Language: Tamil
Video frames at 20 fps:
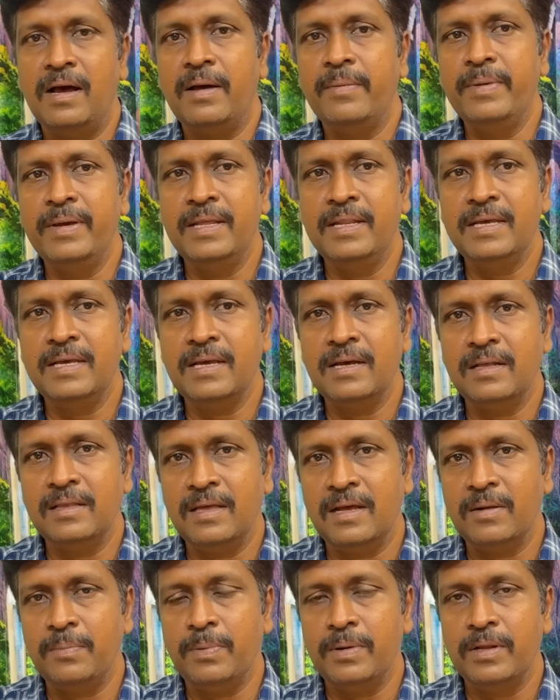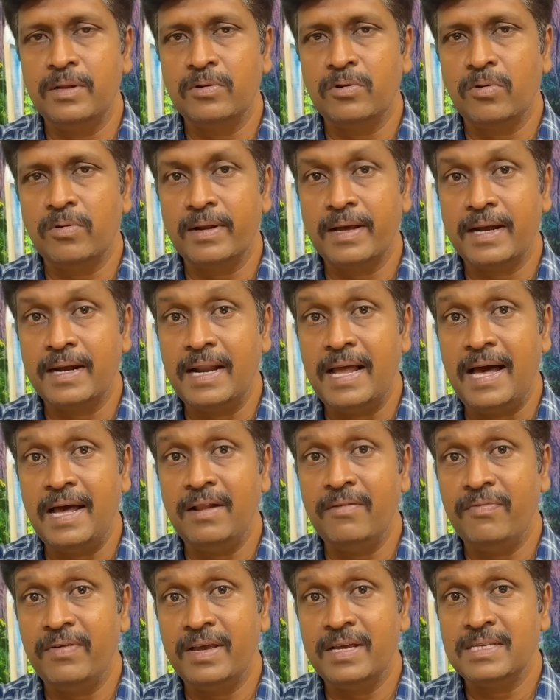அமெரிக்கா தரப்பில் இருக்கக்கூடிய
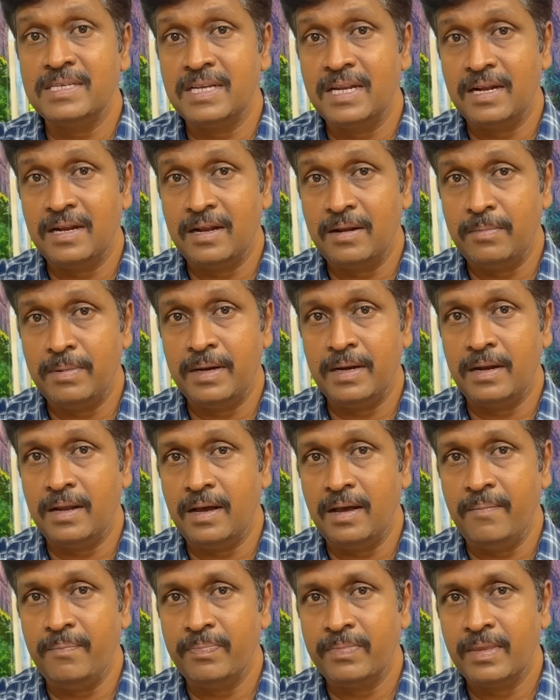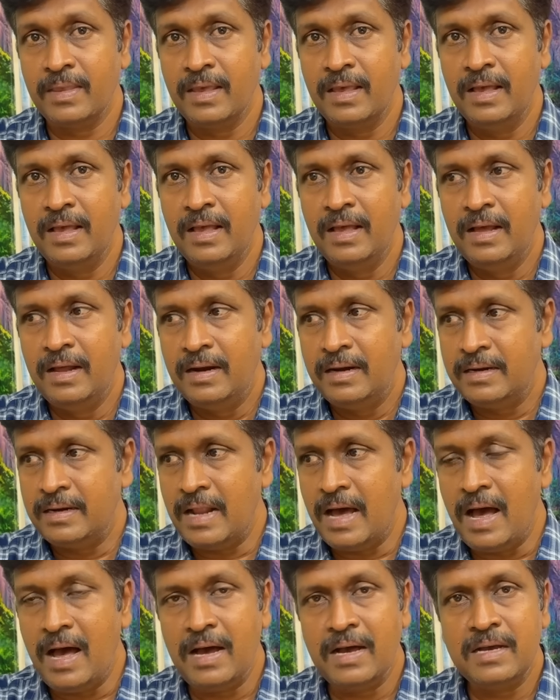கிளாரிஃபிகேஷன் என்ன அப்படின்னா
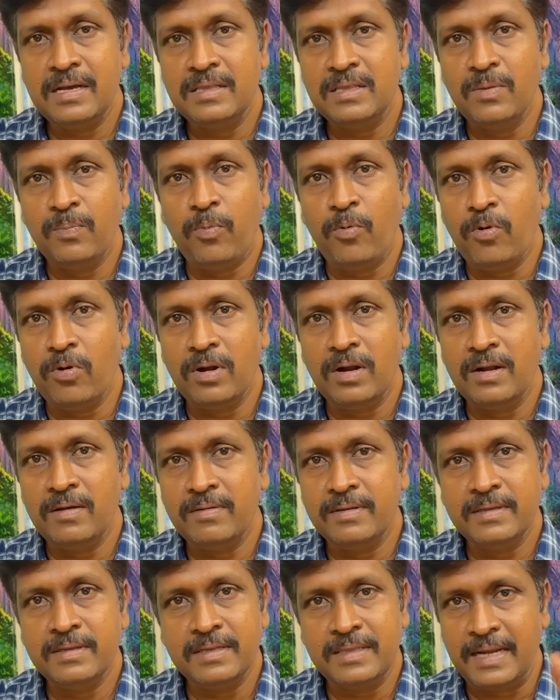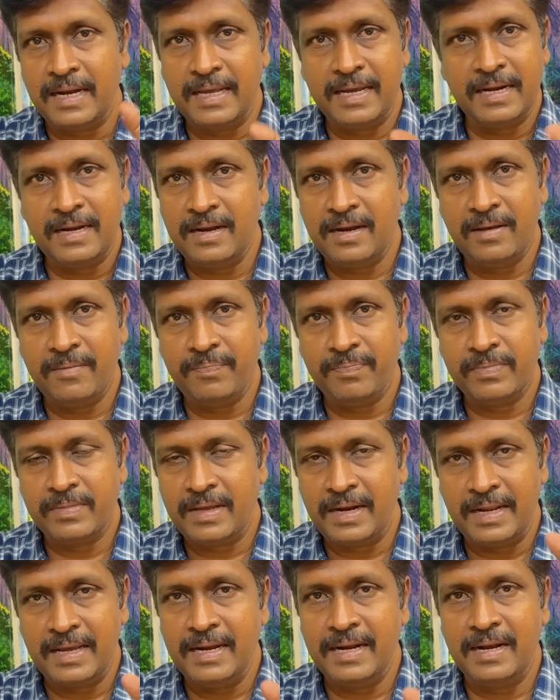நாங்கள் இந்த போரில் வந்து தலையிடலை
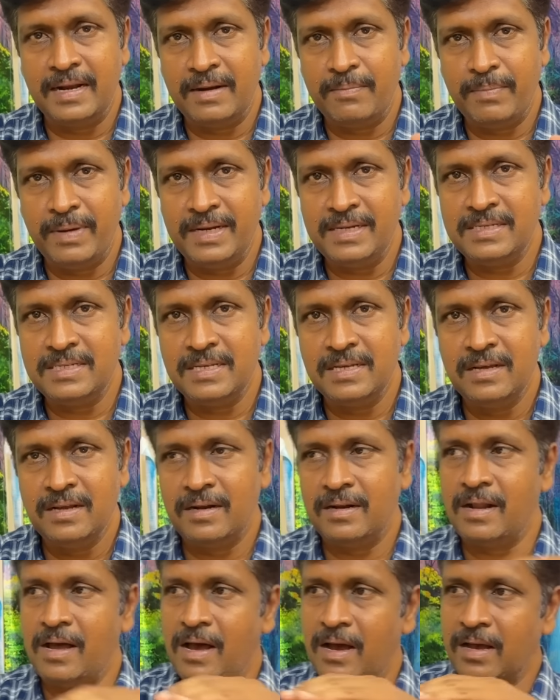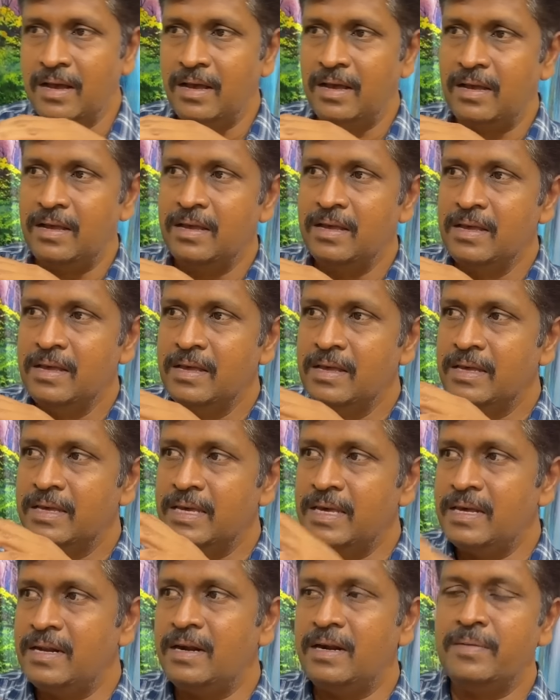தலையிடலை மீன்ஸ் நாங்கள்
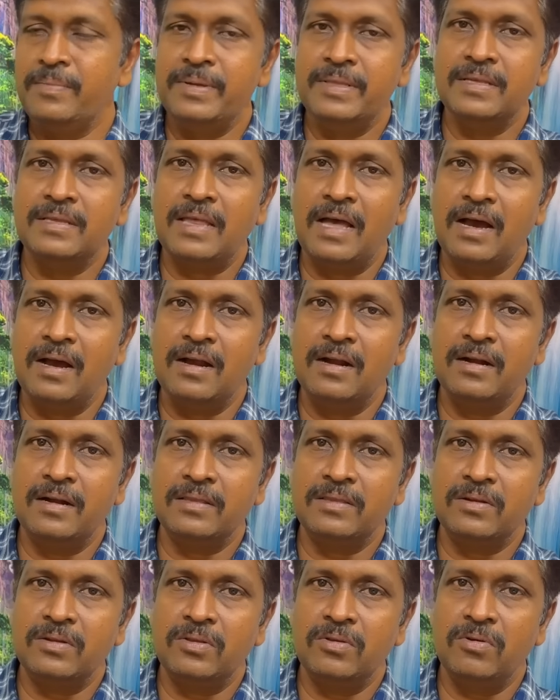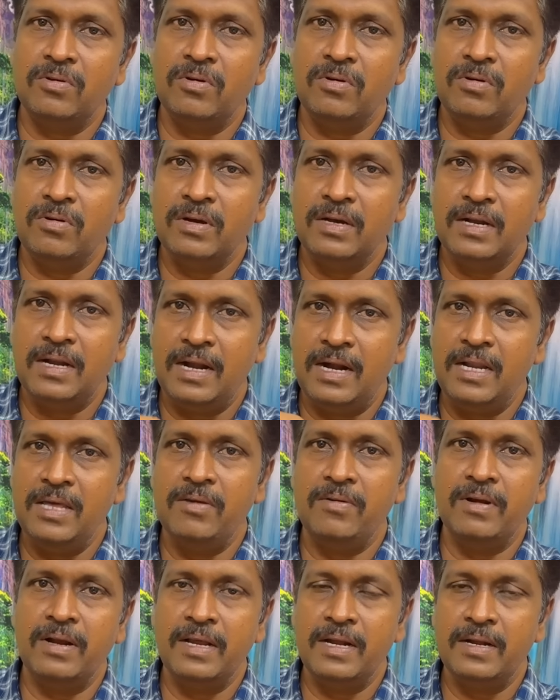ஈரான் மீது தாக்கம் நடத்துகிறதோ இல்லை
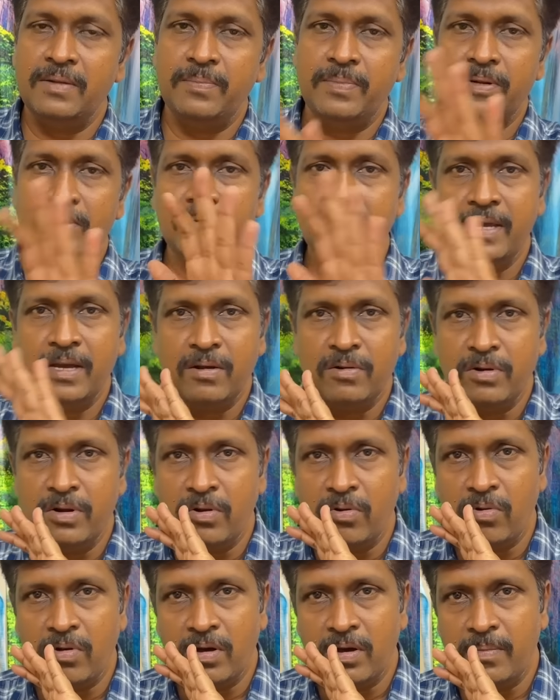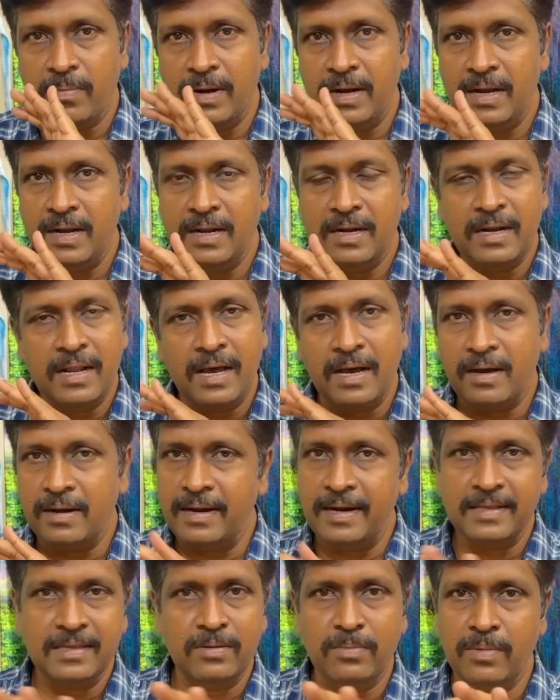அழிவுகளை ஏற்படுத்தோ எங்களுடைய நோக்கம் அல்ல நாங்கள்
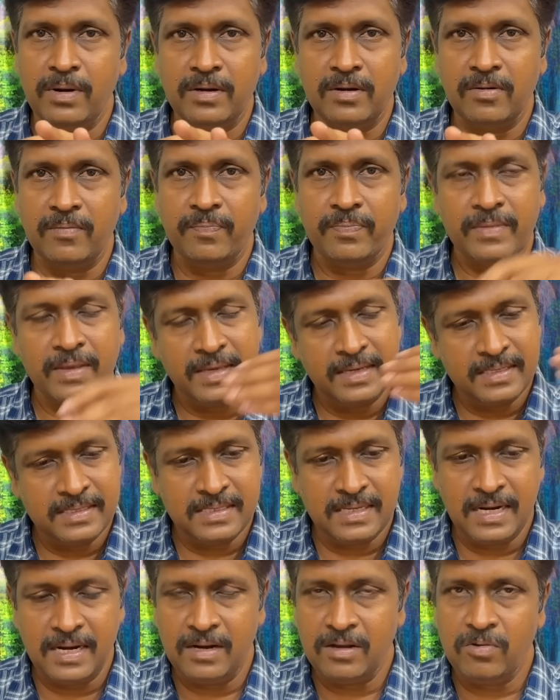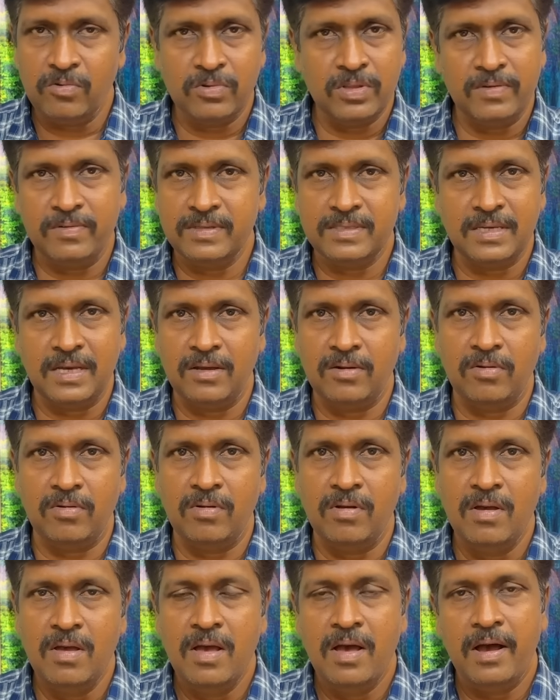நடத்த மாட்டோம் இஸ்ரேலுக்கு உதவி செய்கிறோம்
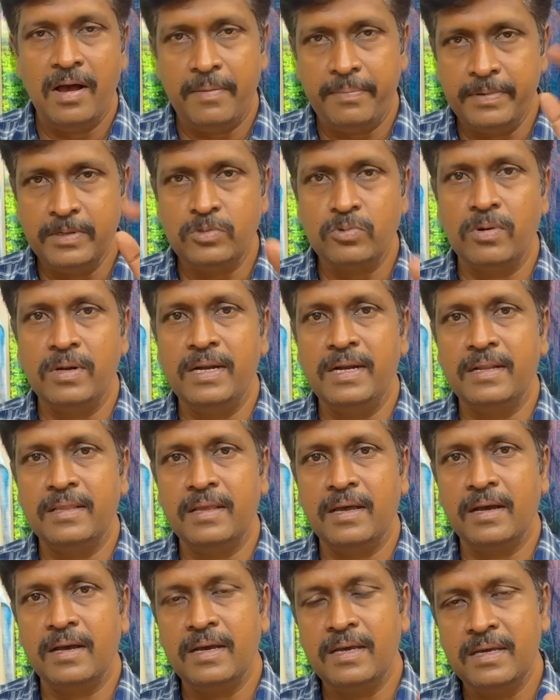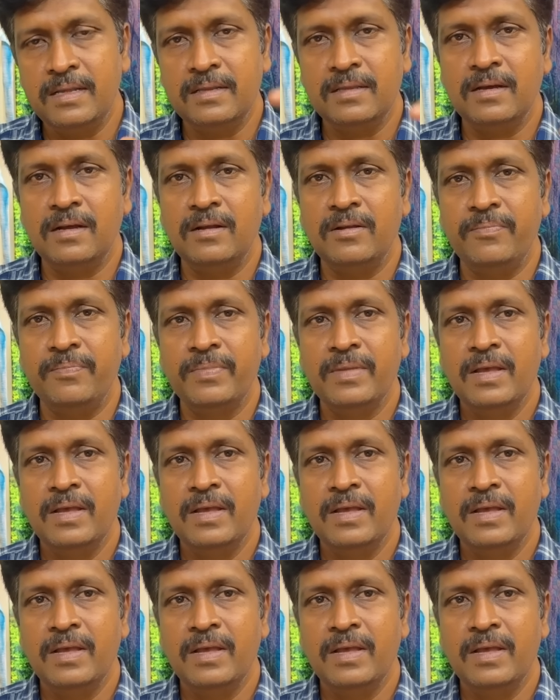அப்படின்னு சொல்லியிருந்தாங்க இருந்தாலும்